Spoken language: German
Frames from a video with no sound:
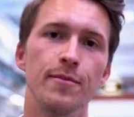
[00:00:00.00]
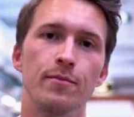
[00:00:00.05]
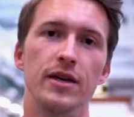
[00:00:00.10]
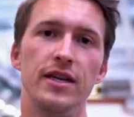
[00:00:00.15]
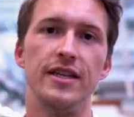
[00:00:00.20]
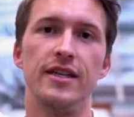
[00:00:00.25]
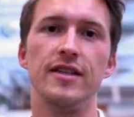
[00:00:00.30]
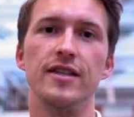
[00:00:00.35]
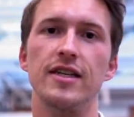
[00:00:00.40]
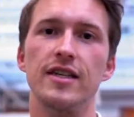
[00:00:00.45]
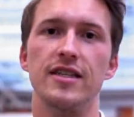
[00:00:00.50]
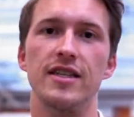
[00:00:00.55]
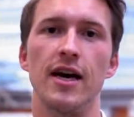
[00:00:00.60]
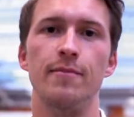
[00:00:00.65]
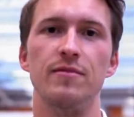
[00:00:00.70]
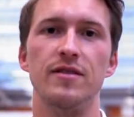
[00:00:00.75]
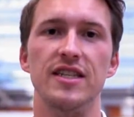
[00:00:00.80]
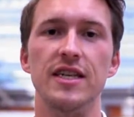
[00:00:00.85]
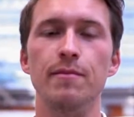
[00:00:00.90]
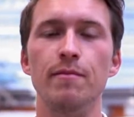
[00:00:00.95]
Mit
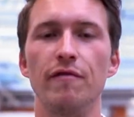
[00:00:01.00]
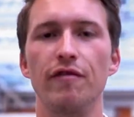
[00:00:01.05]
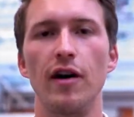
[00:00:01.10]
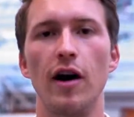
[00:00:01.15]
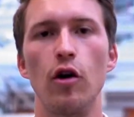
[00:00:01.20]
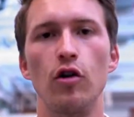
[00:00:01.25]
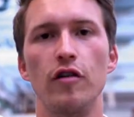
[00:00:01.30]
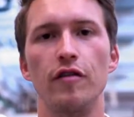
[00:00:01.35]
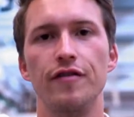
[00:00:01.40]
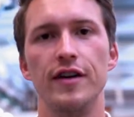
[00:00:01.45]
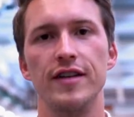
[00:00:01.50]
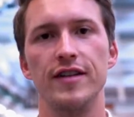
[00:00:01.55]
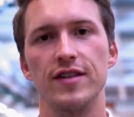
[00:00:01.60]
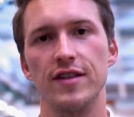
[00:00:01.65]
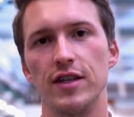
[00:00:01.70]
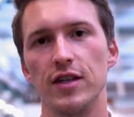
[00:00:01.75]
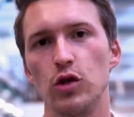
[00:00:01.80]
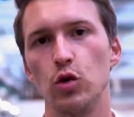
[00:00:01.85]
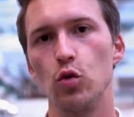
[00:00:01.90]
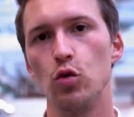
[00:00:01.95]
insgesamt sieben
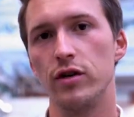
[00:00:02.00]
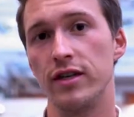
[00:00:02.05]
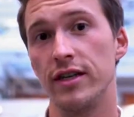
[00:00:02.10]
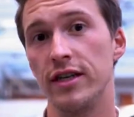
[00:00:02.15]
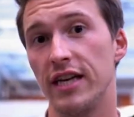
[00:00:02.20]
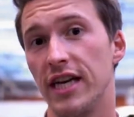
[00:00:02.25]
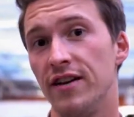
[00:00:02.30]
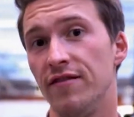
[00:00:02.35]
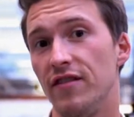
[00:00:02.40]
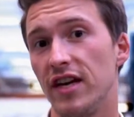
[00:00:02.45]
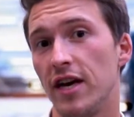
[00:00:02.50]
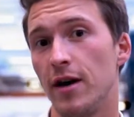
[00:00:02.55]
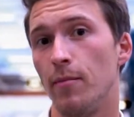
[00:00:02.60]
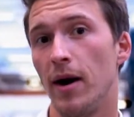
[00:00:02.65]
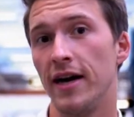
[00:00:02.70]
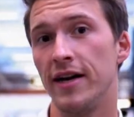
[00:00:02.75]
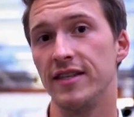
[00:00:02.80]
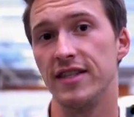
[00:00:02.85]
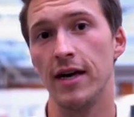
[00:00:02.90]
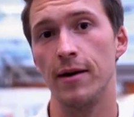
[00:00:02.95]
Fraunhofer-Instituten gehen wir
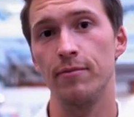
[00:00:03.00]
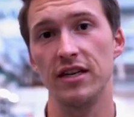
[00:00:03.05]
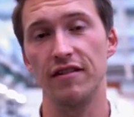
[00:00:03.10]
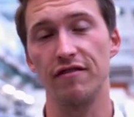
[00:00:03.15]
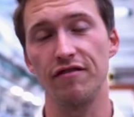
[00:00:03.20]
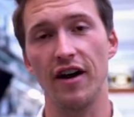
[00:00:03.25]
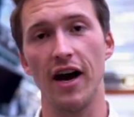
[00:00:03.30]
gemeinsam den